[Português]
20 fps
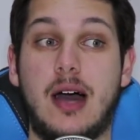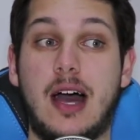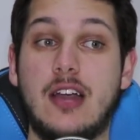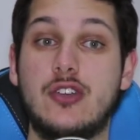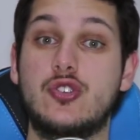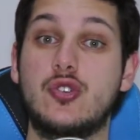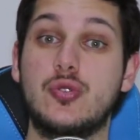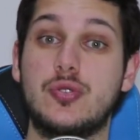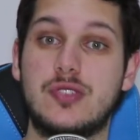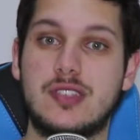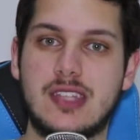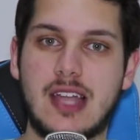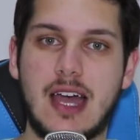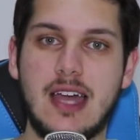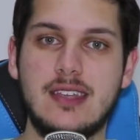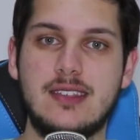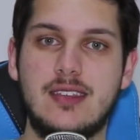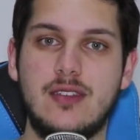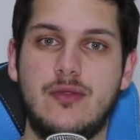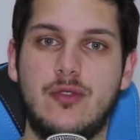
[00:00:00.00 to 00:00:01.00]

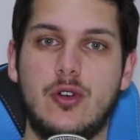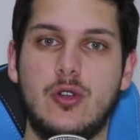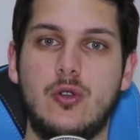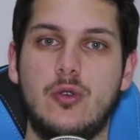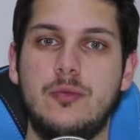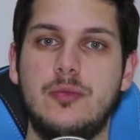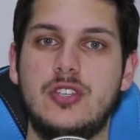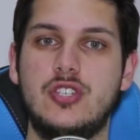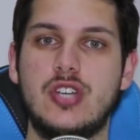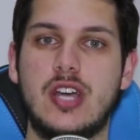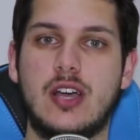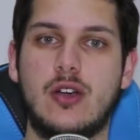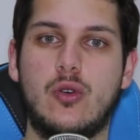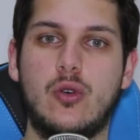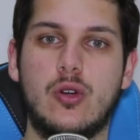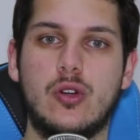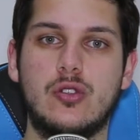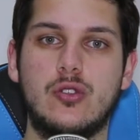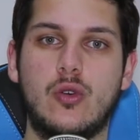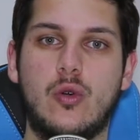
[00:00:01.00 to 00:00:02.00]
ajustar esse volume de
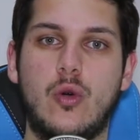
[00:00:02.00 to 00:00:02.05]
acordo